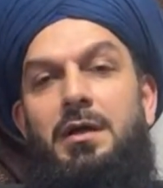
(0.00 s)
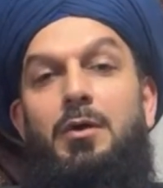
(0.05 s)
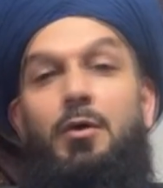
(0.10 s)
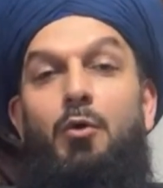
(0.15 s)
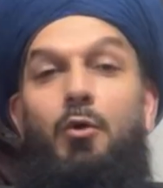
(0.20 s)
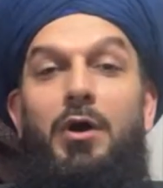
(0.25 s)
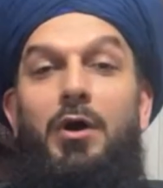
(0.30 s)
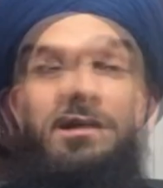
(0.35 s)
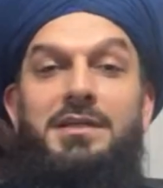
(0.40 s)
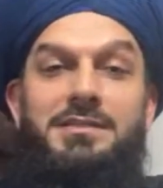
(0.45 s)

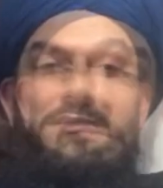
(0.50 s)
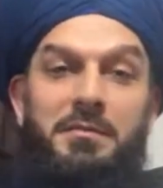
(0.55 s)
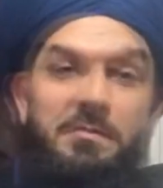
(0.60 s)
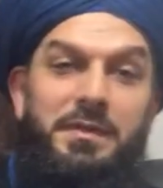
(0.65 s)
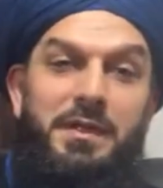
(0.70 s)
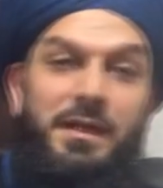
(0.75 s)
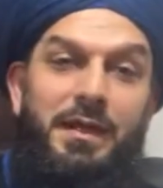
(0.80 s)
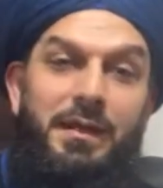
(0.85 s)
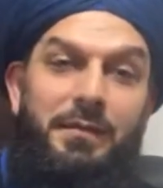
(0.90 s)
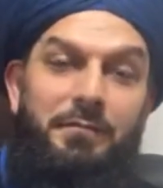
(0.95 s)
O
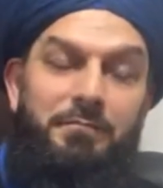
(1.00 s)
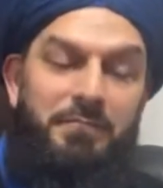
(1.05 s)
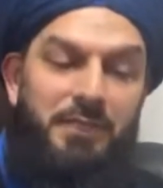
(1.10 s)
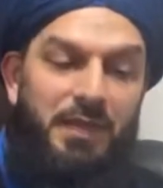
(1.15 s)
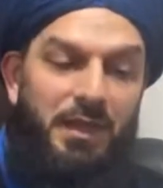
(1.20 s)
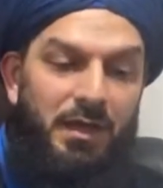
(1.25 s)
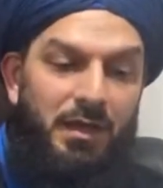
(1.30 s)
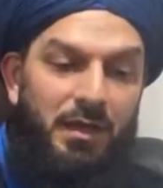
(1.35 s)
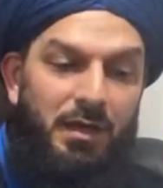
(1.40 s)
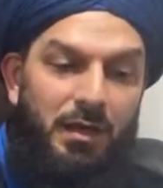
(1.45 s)
haseple
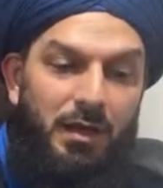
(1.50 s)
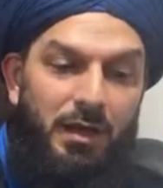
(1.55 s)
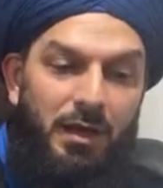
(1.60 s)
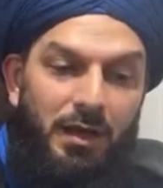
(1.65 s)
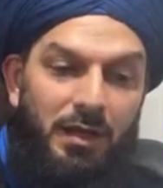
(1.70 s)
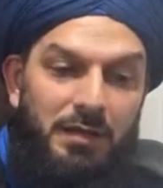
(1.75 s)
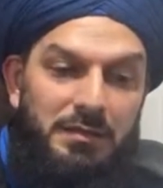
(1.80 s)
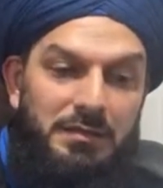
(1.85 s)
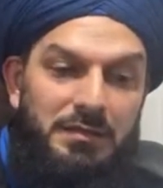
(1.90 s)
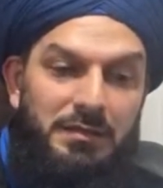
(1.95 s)

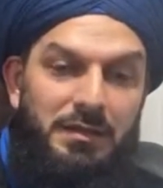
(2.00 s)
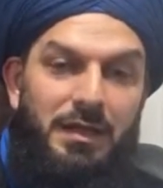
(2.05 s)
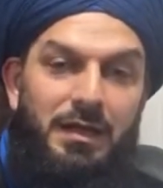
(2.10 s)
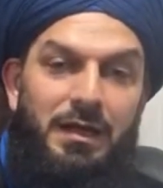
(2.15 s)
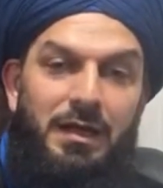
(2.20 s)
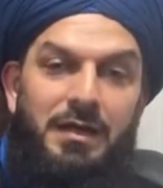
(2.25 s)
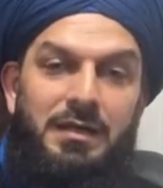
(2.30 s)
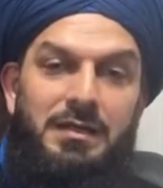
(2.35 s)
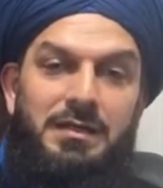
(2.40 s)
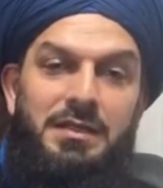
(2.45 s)

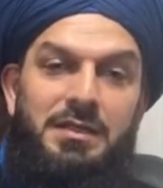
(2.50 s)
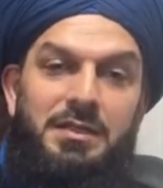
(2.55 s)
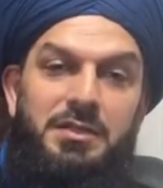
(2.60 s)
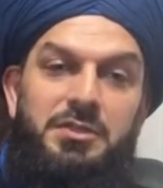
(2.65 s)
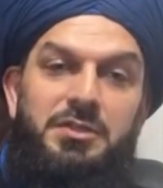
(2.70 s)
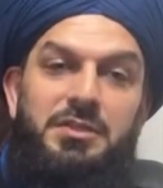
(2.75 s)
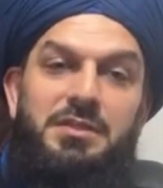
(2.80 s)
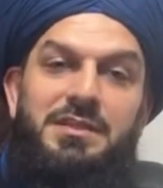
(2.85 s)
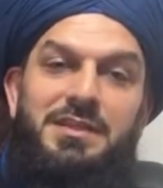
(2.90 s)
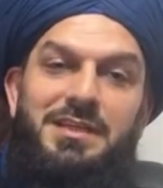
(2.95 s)
Allah
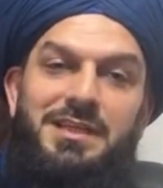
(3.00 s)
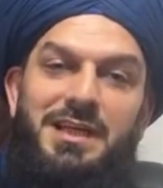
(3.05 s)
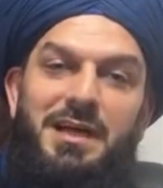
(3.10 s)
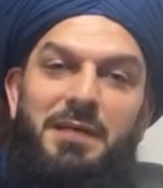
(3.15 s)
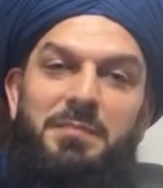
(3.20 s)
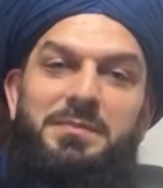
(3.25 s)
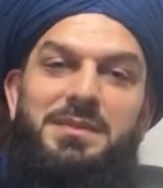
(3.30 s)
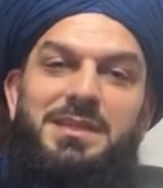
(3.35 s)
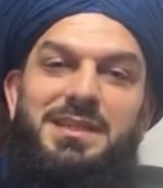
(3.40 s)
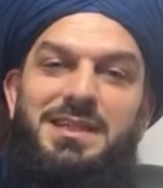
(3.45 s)
için
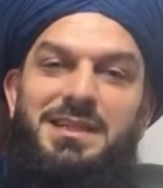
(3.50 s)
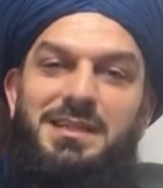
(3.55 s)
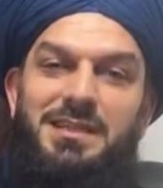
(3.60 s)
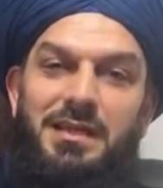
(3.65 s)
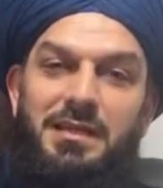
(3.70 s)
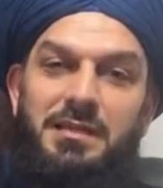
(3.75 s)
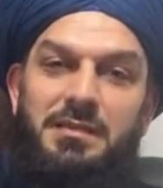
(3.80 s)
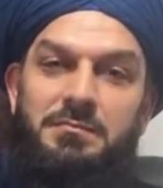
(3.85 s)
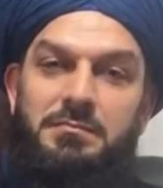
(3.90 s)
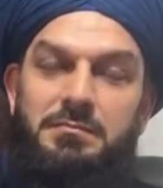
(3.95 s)

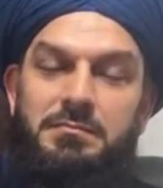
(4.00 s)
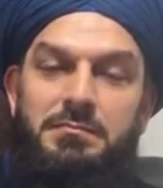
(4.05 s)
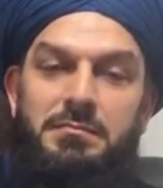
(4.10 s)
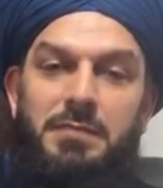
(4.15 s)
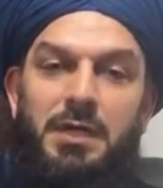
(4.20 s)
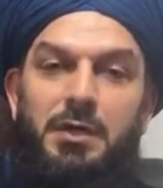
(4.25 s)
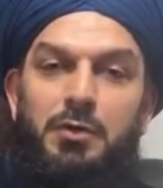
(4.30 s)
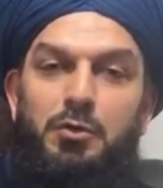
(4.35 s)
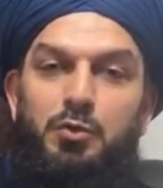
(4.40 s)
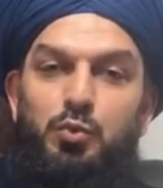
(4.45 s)
yaptıklarım
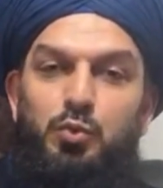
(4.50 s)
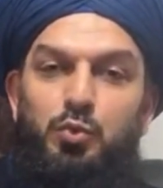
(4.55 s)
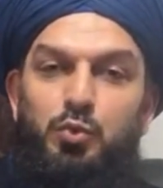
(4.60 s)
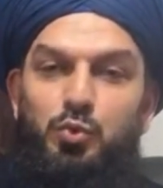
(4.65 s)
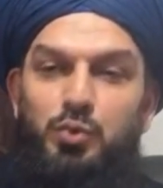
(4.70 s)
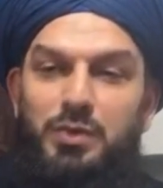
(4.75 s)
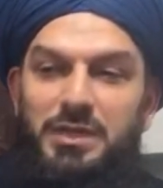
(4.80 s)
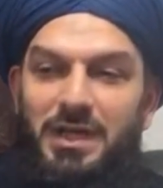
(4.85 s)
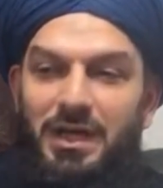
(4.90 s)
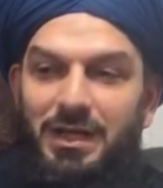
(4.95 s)

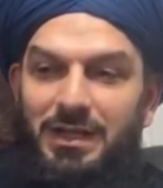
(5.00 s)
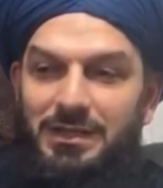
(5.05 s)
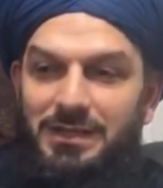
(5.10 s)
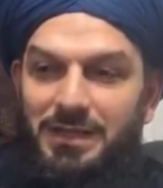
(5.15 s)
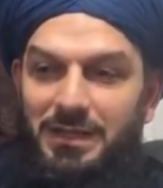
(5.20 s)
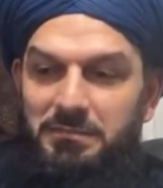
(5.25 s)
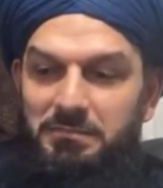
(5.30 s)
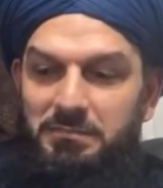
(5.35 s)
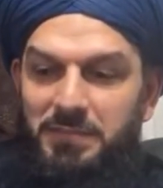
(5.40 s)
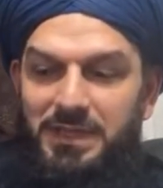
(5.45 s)

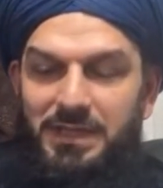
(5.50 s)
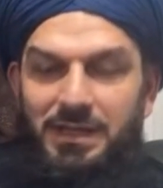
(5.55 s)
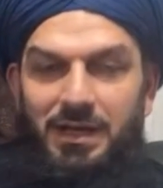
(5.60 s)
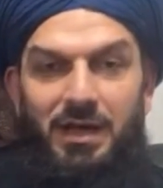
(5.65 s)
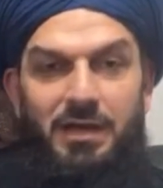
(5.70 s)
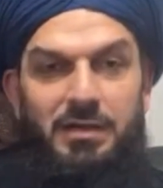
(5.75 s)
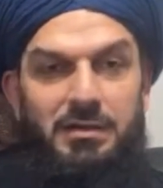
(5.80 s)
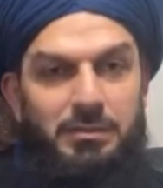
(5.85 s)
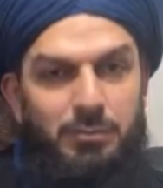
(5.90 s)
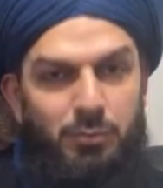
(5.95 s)
dünyadan beni
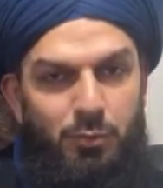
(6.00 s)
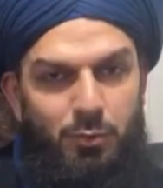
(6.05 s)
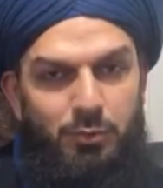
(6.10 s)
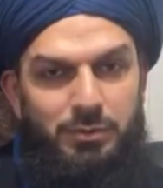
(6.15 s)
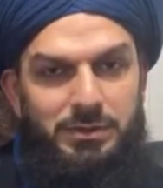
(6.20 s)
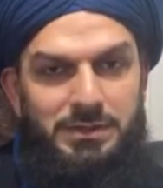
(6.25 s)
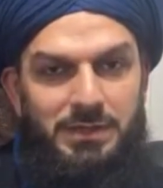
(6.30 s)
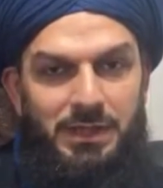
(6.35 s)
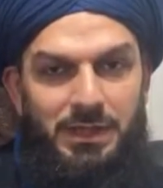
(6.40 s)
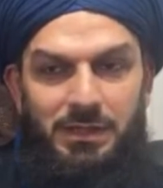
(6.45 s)

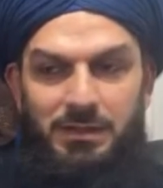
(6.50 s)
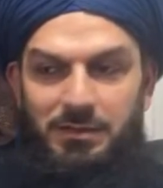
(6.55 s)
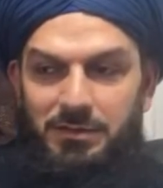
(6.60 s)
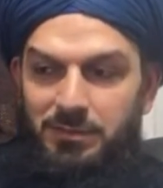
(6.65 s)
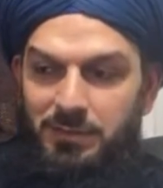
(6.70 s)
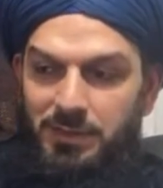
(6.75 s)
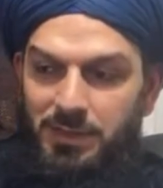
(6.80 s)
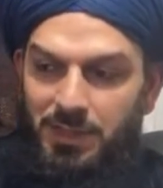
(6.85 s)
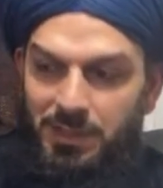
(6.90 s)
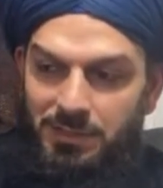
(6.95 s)
alıkoysa
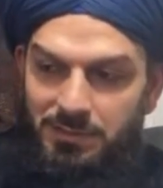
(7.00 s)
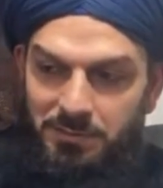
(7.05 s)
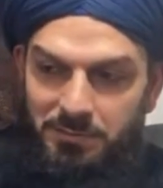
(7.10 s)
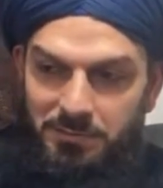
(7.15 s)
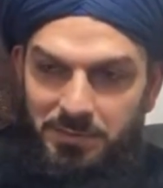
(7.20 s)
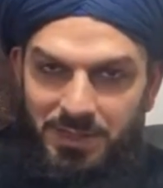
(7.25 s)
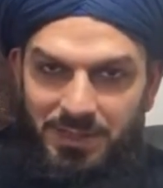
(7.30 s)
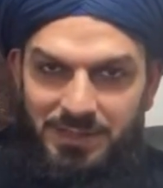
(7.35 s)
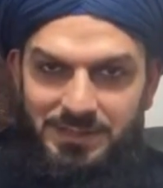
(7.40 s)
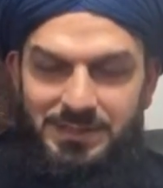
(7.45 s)
veyahut da
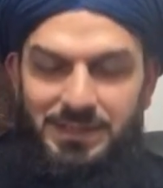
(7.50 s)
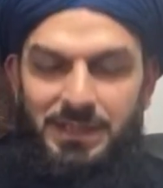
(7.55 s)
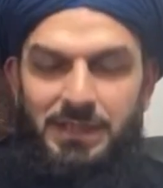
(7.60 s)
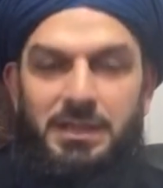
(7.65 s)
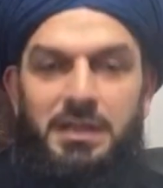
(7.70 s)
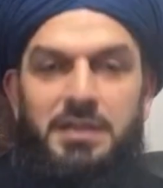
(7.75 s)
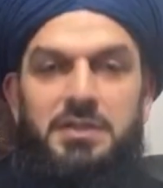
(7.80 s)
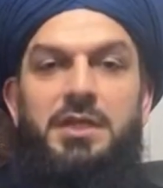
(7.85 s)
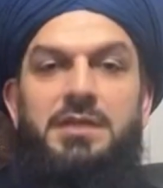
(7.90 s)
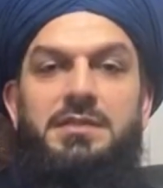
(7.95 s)
biraz
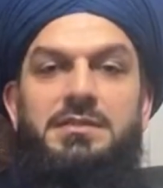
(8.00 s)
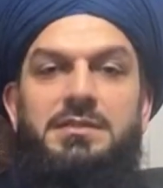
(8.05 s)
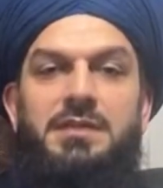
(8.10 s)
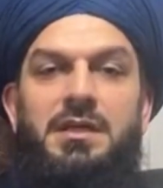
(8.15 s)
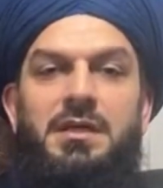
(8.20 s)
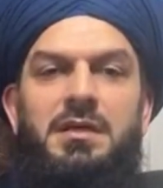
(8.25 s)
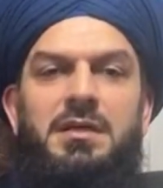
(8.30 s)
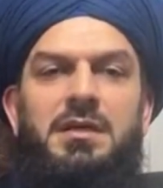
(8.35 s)
geriye çıksa